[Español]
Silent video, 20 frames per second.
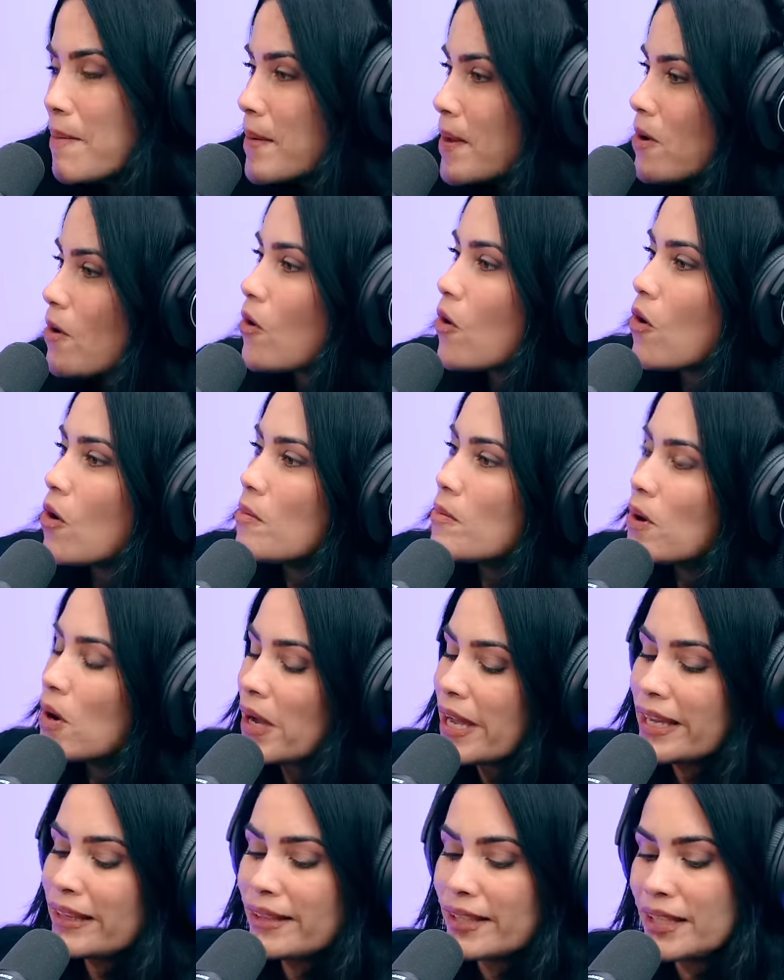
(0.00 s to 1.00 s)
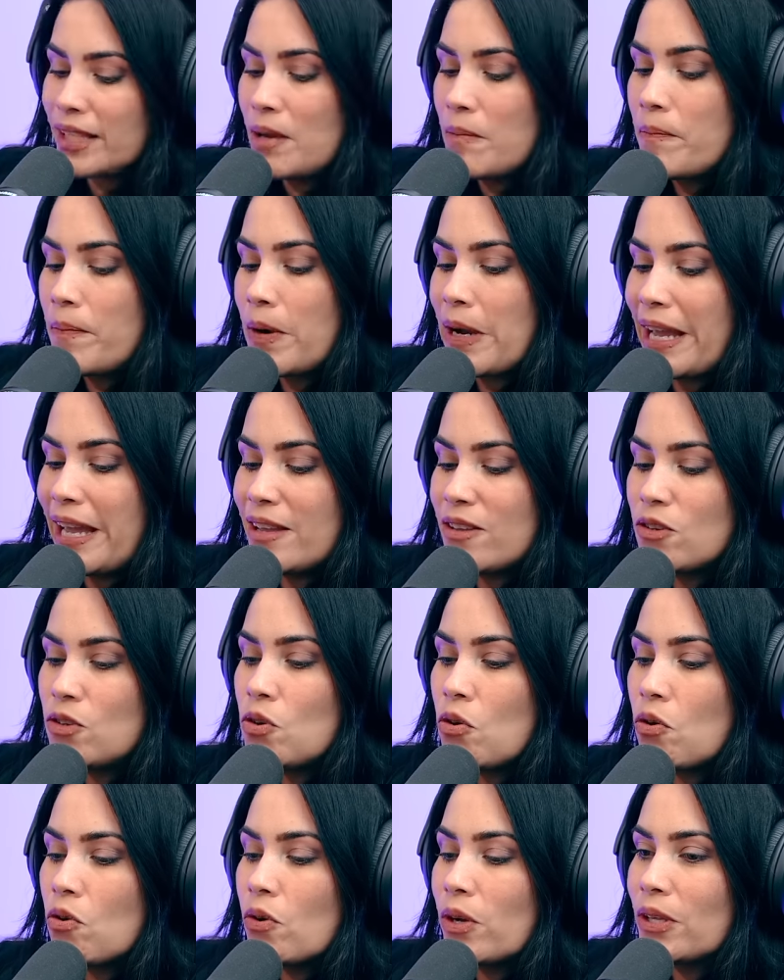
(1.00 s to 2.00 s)
Pero como este tiempo que
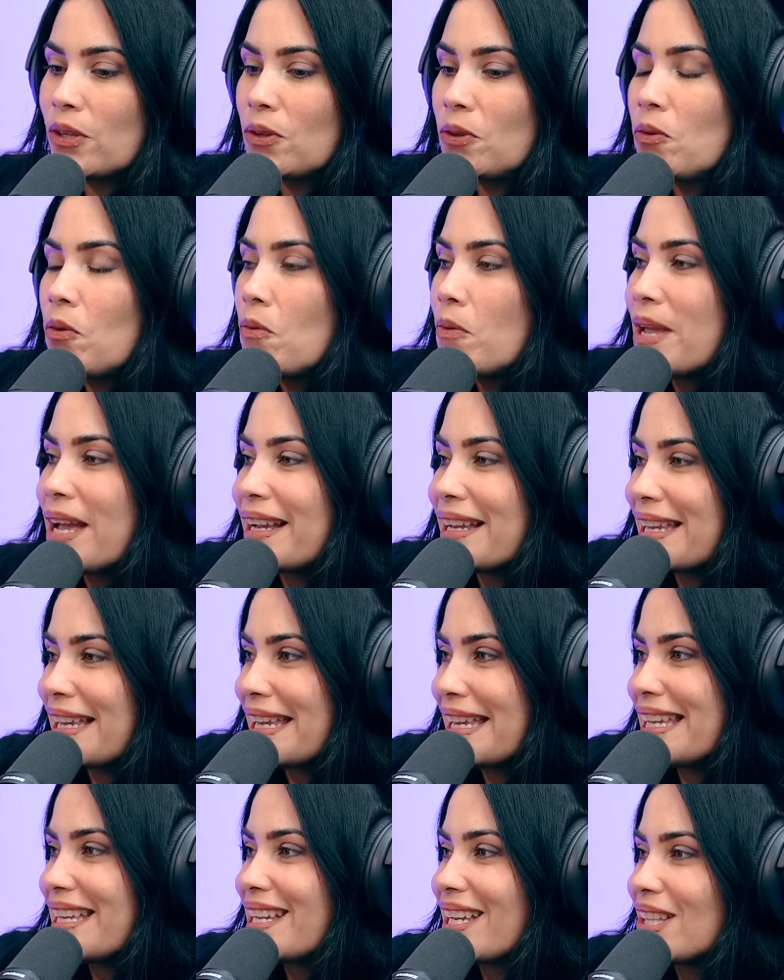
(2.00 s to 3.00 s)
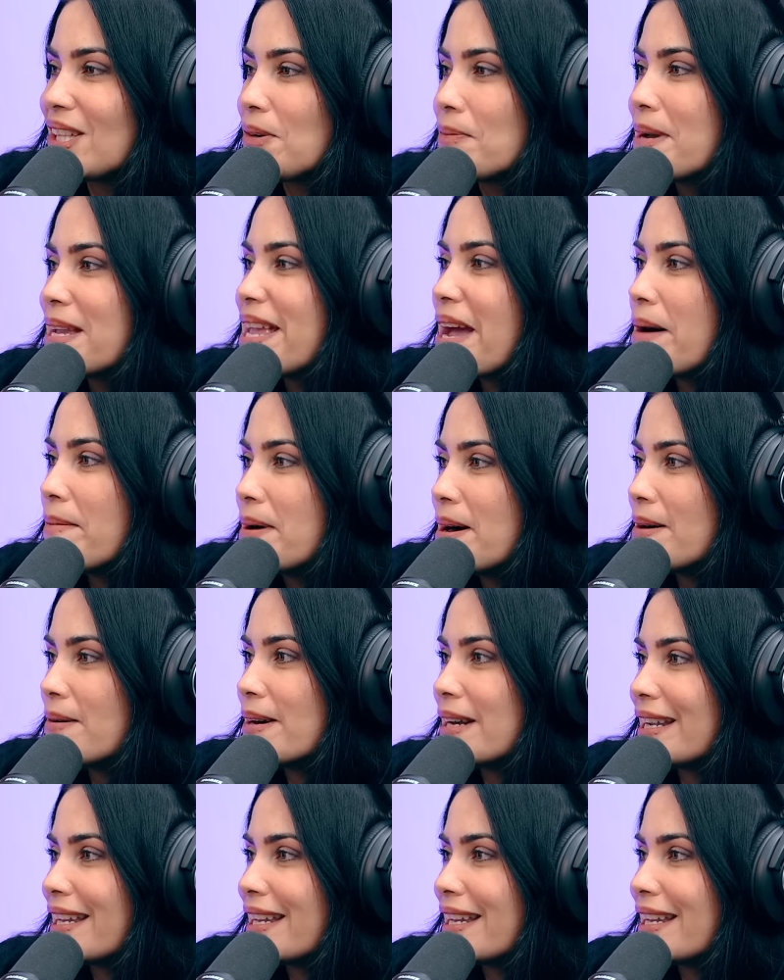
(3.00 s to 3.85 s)
yo no estuve aquí, que tú me llamabas,